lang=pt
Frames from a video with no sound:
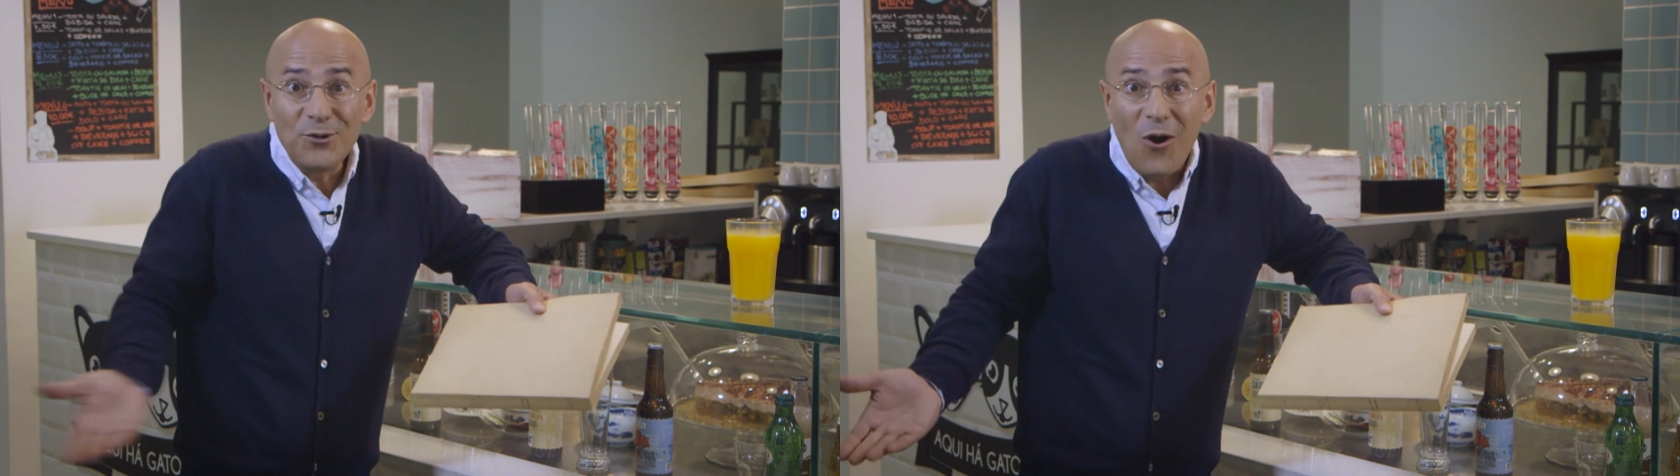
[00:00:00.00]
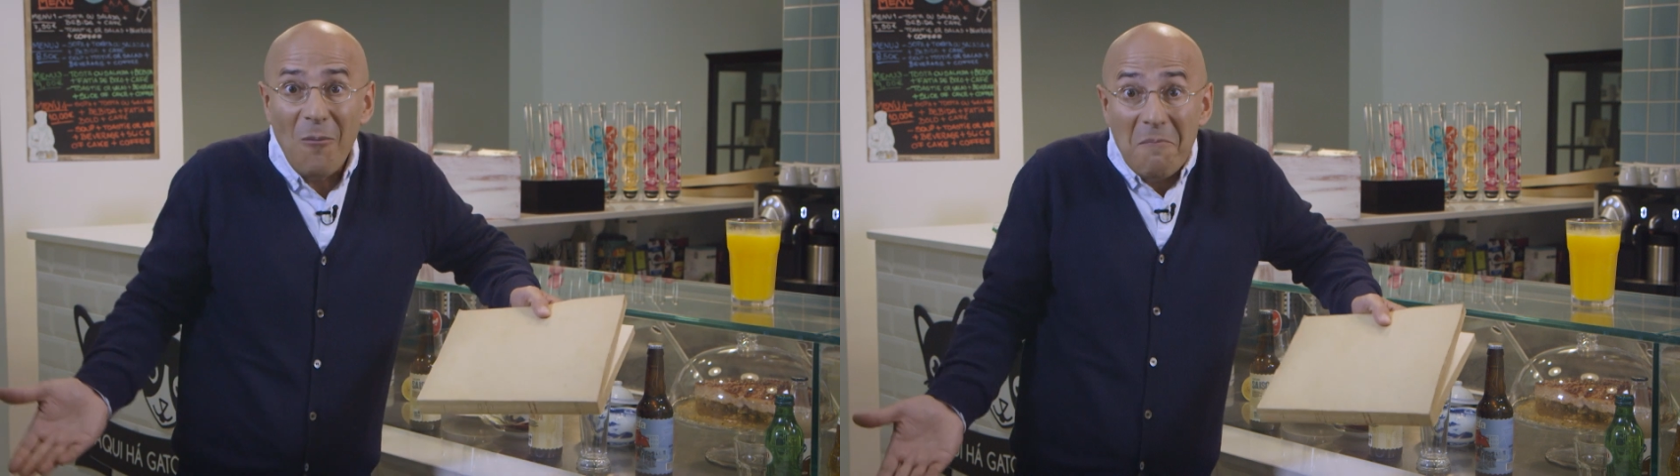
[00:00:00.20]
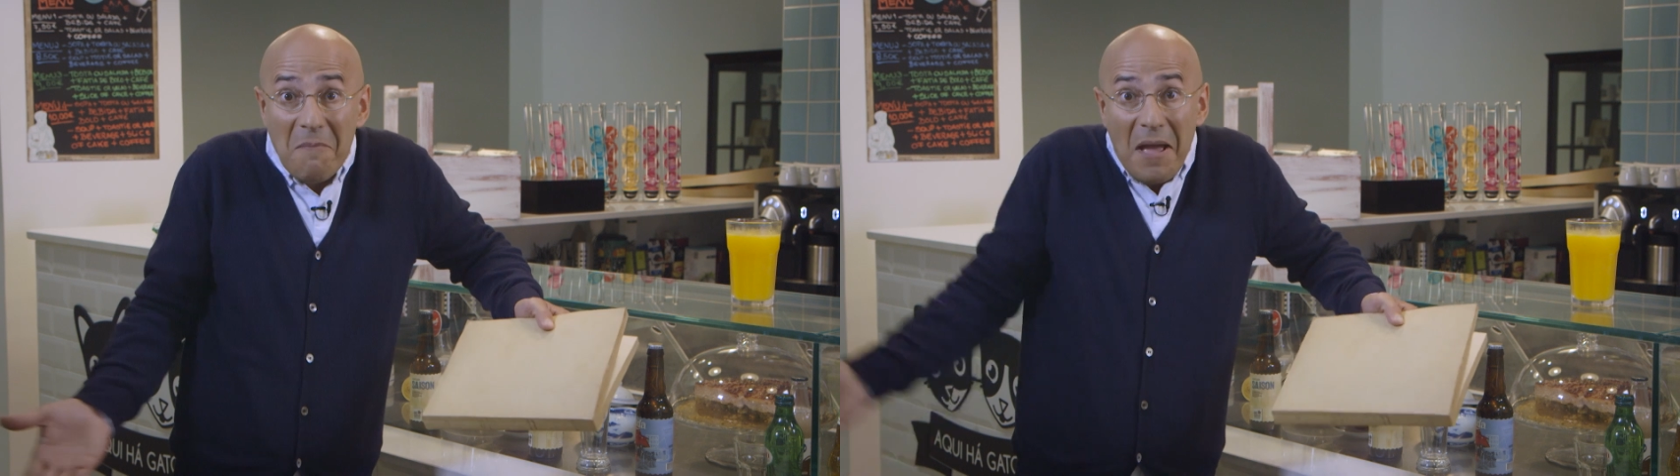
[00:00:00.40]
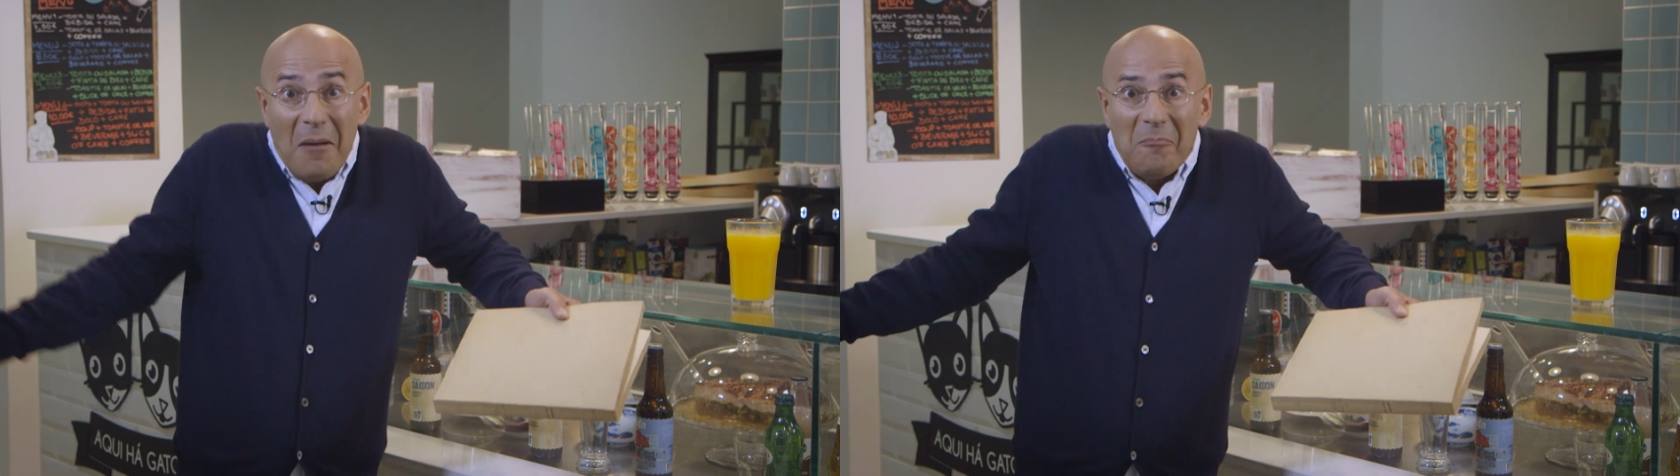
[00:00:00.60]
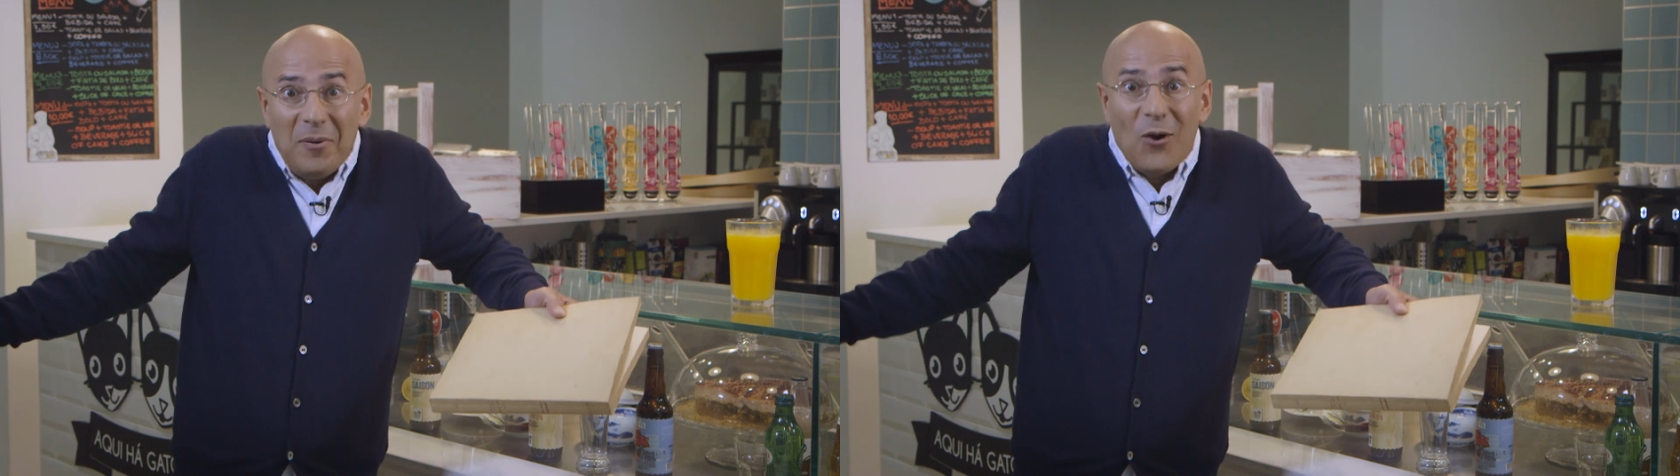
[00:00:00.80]
e o nome
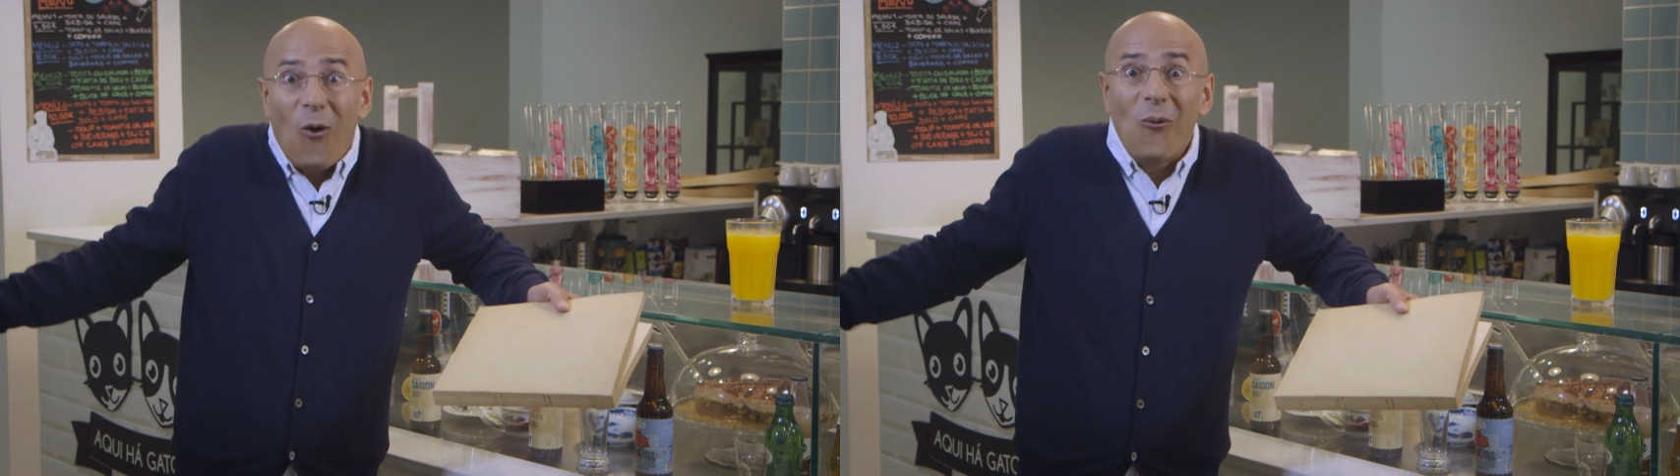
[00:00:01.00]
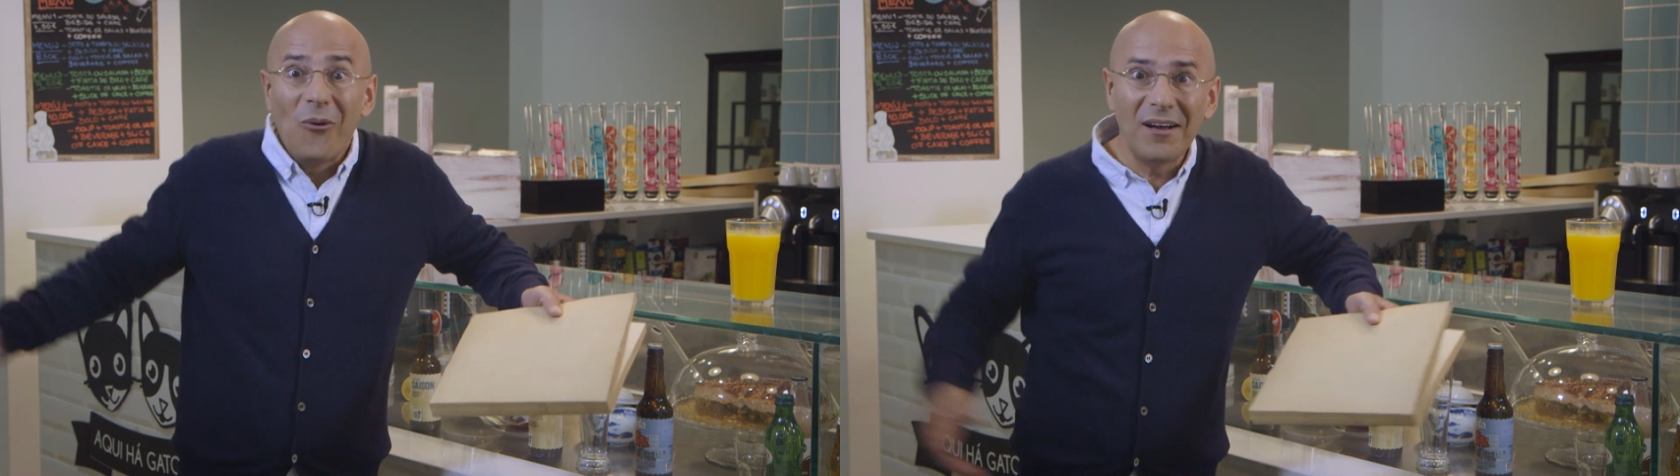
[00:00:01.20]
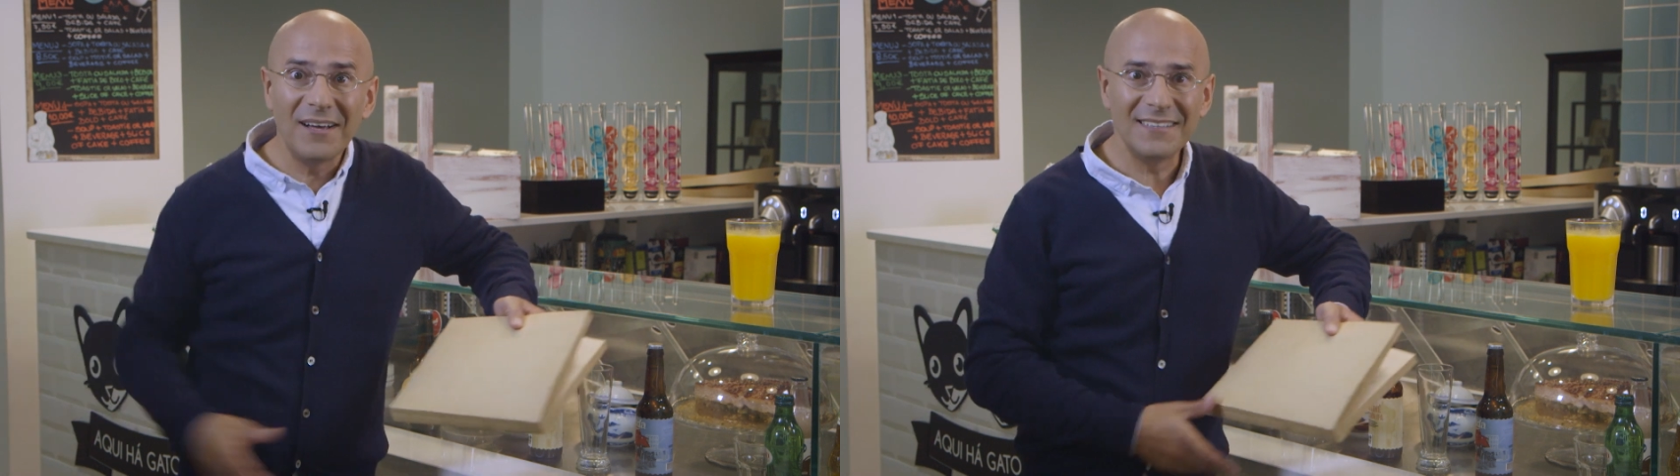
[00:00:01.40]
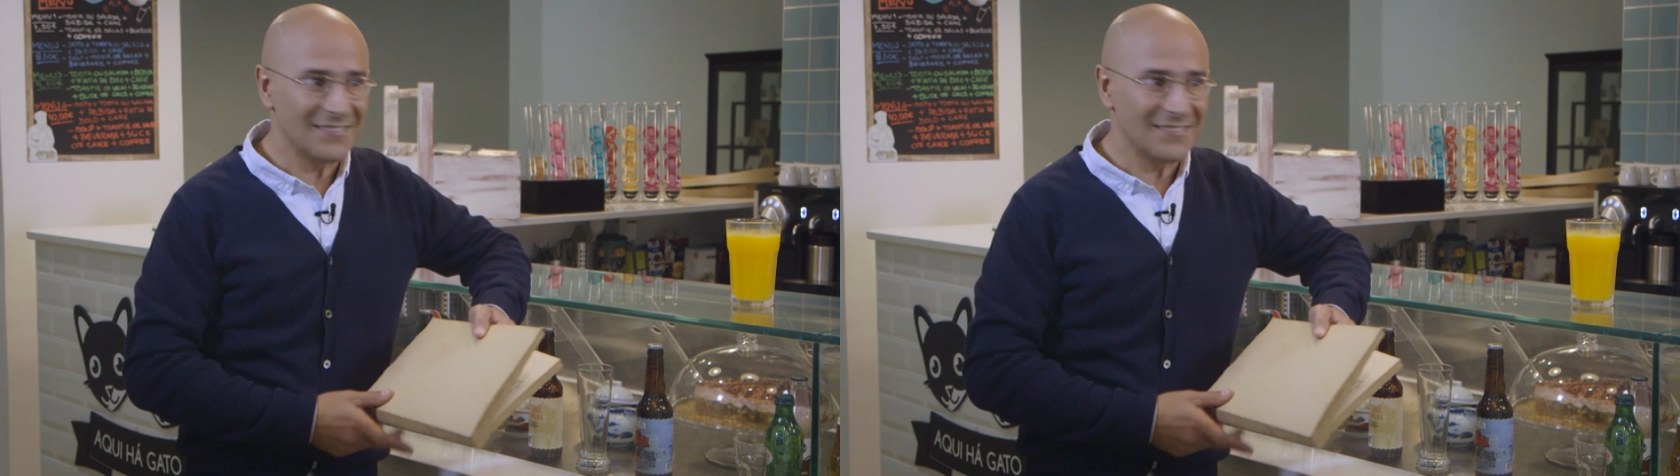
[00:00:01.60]
pegou.